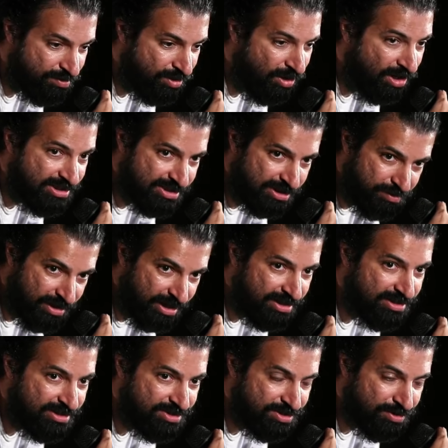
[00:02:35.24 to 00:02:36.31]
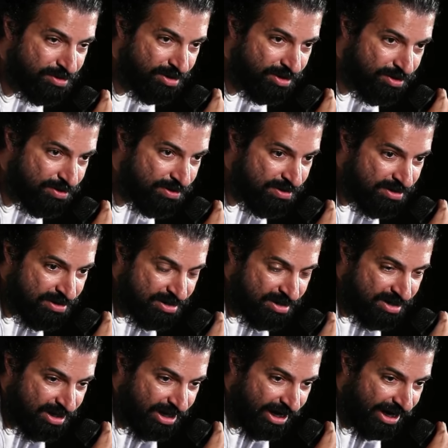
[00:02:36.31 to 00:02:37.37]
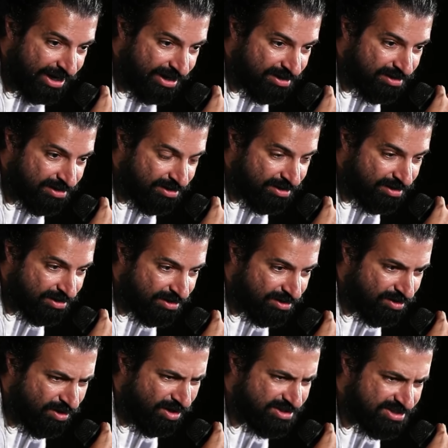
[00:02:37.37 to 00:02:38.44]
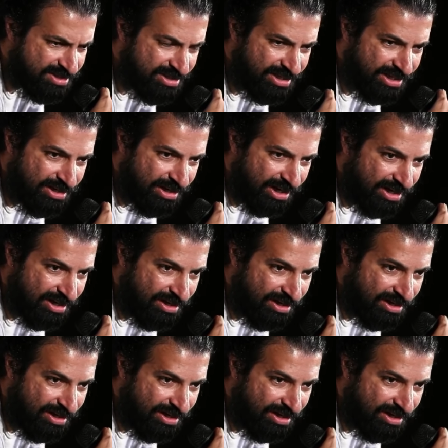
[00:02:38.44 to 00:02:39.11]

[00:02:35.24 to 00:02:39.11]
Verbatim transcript: కాన్సెప్ట్ ఆర్టిస్ట్ ఉంటారు అండ్ కాన్స్టెంట్ uh, ఇది